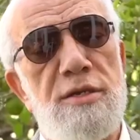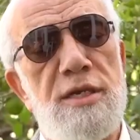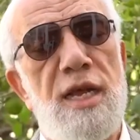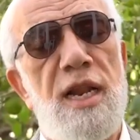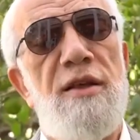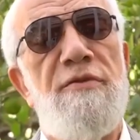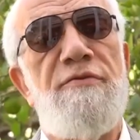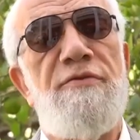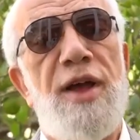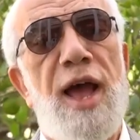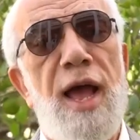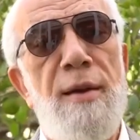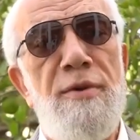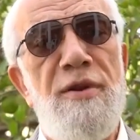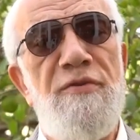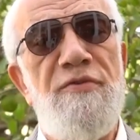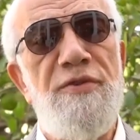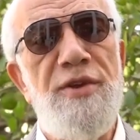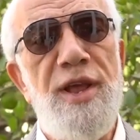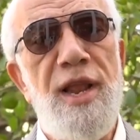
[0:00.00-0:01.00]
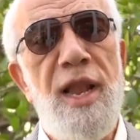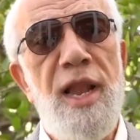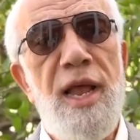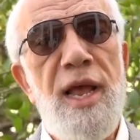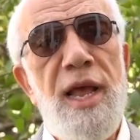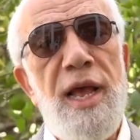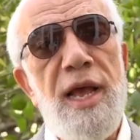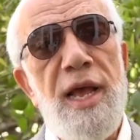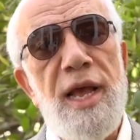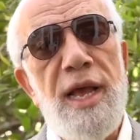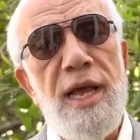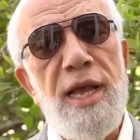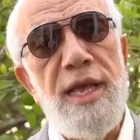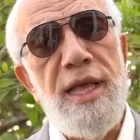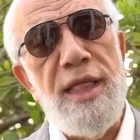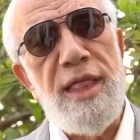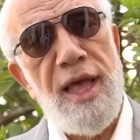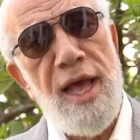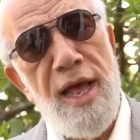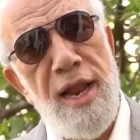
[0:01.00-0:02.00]
الله عليه وسلم في عام الفيل
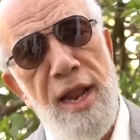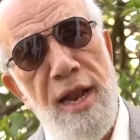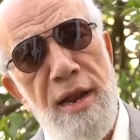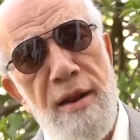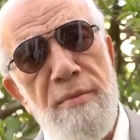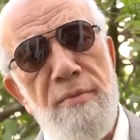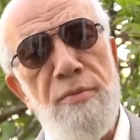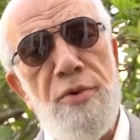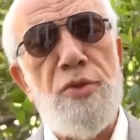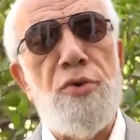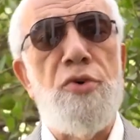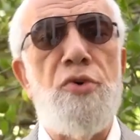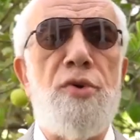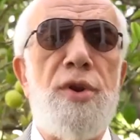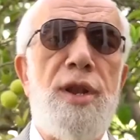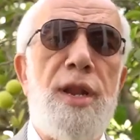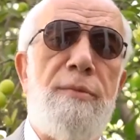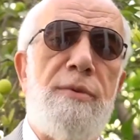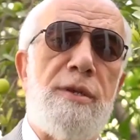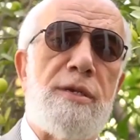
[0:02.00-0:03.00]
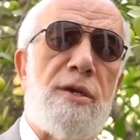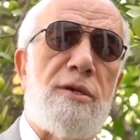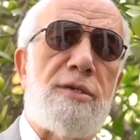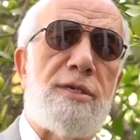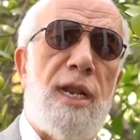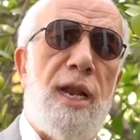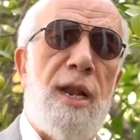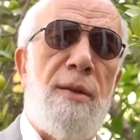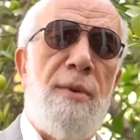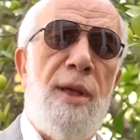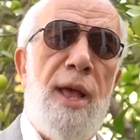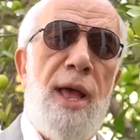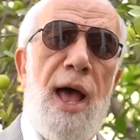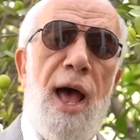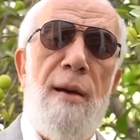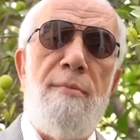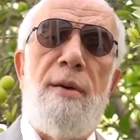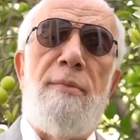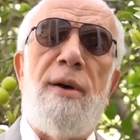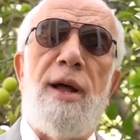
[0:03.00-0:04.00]
ايذانا بظهور النبي صلى الله عليه وسلم
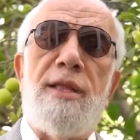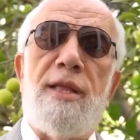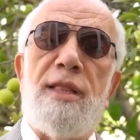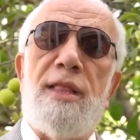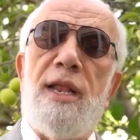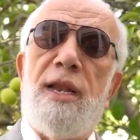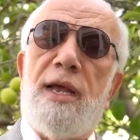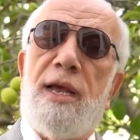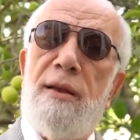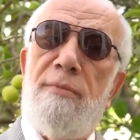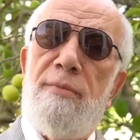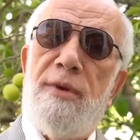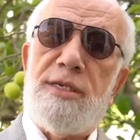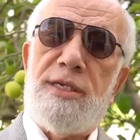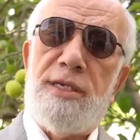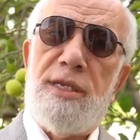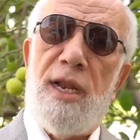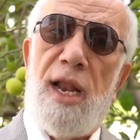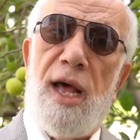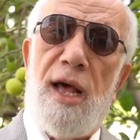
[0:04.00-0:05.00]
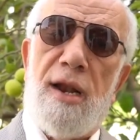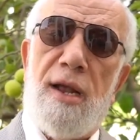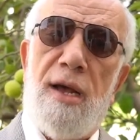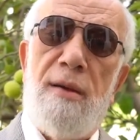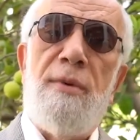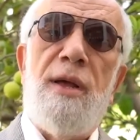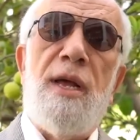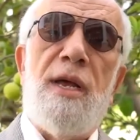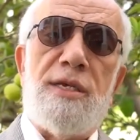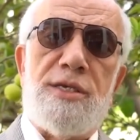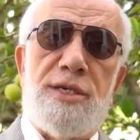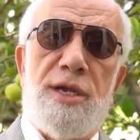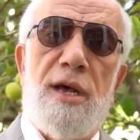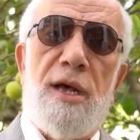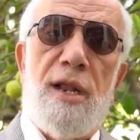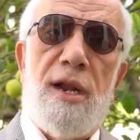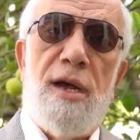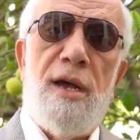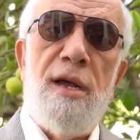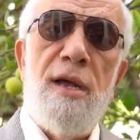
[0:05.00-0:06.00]
اما بعد ذلك المسجد الحرام
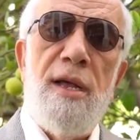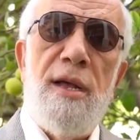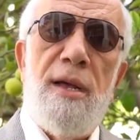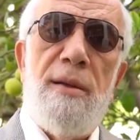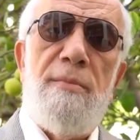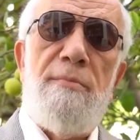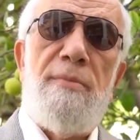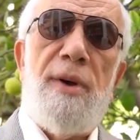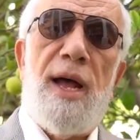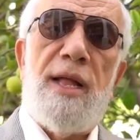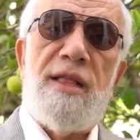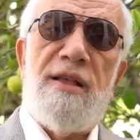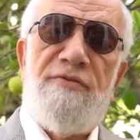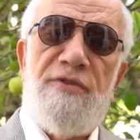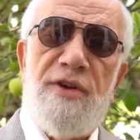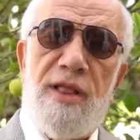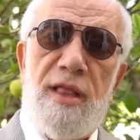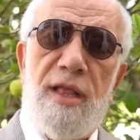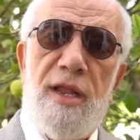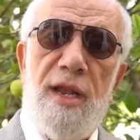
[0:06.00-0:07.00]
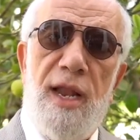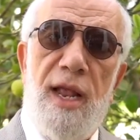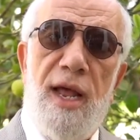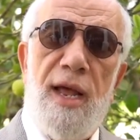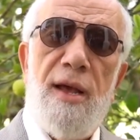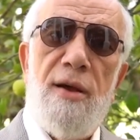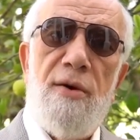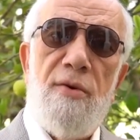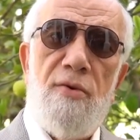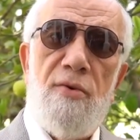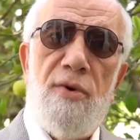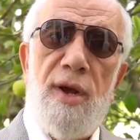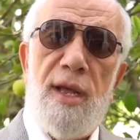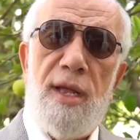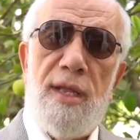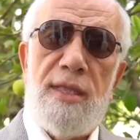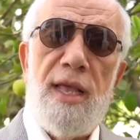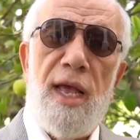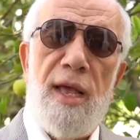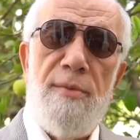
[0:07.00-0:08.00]
صار بعد فضل الله
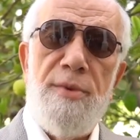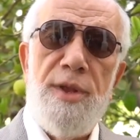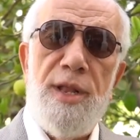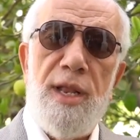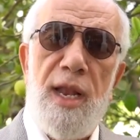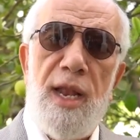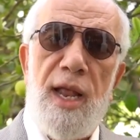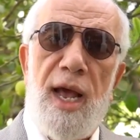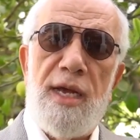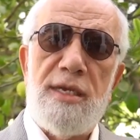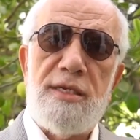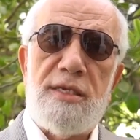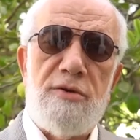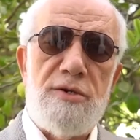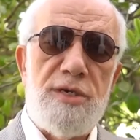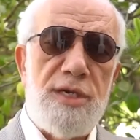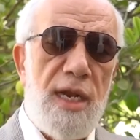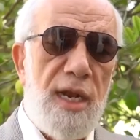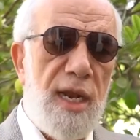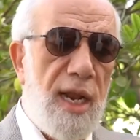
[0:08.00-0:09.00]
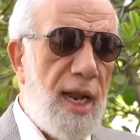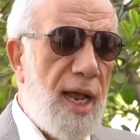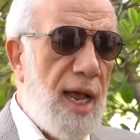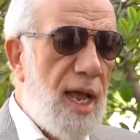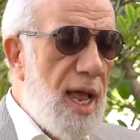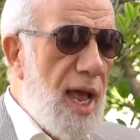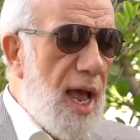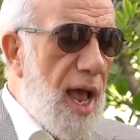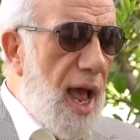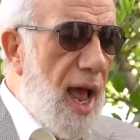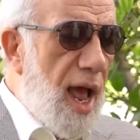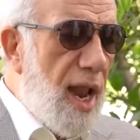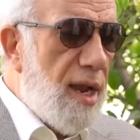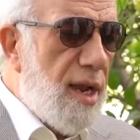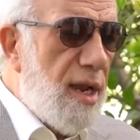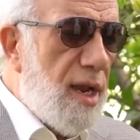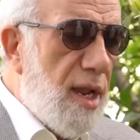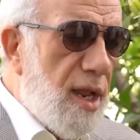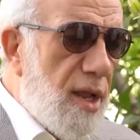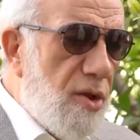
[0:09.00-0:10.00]
وتامين الله عز وجل له
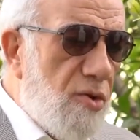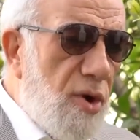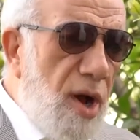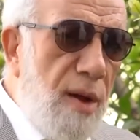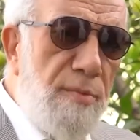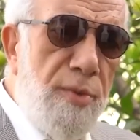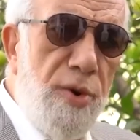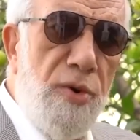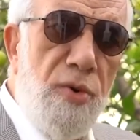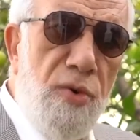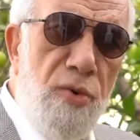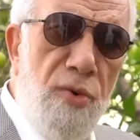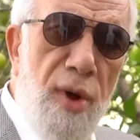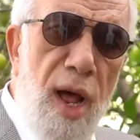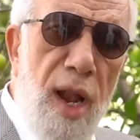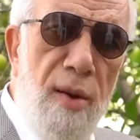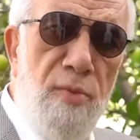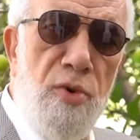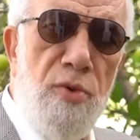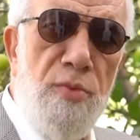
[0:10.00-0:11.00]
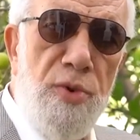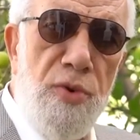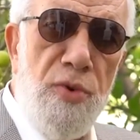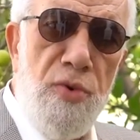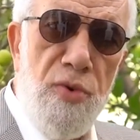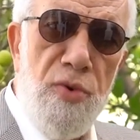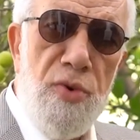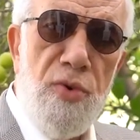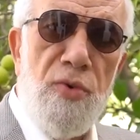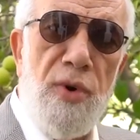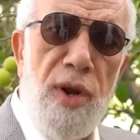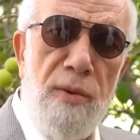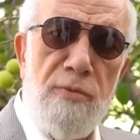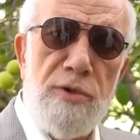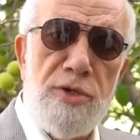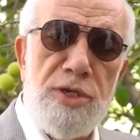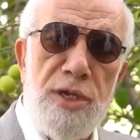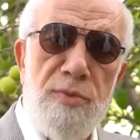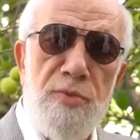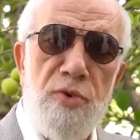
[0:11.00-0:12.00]
ان يؤمنه المؤمنون
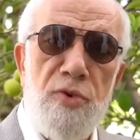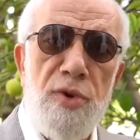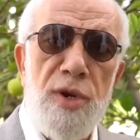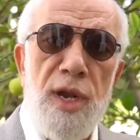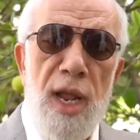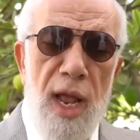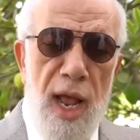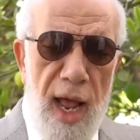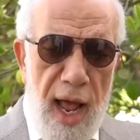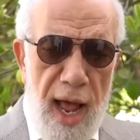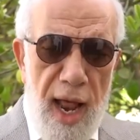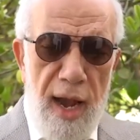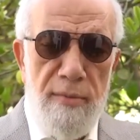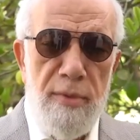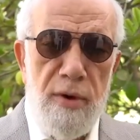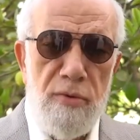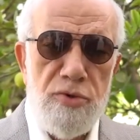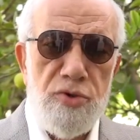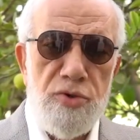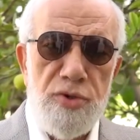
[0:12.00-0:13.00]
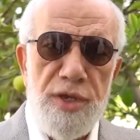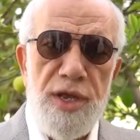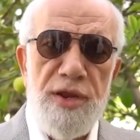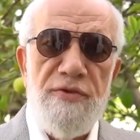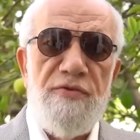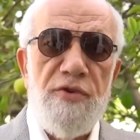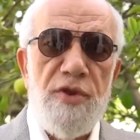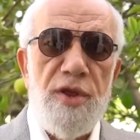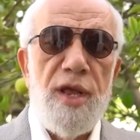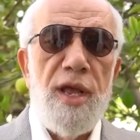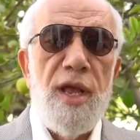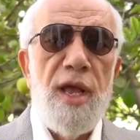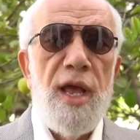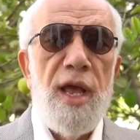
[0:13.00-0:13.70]
والمسلمون الموجودين في